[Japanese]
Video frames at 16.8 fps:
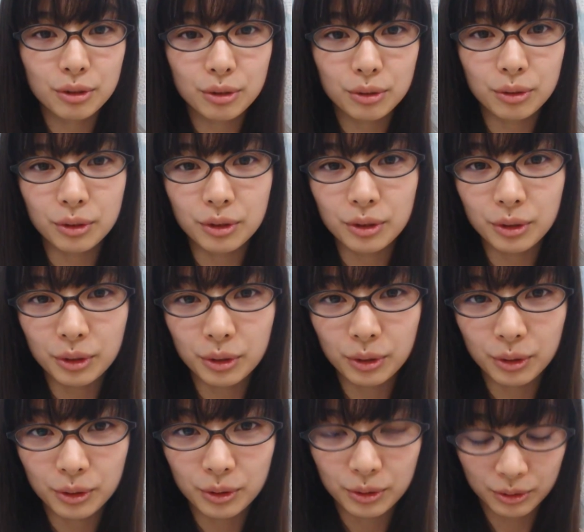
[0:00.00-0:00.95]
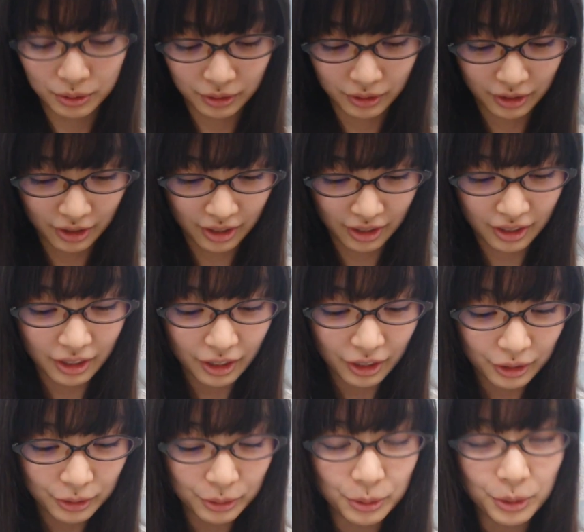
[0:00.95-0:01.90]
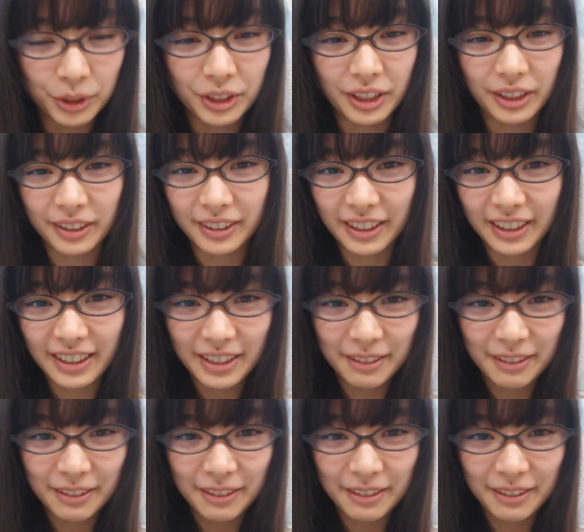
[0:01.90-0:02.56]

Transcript: ちょっといろいろ動いてるん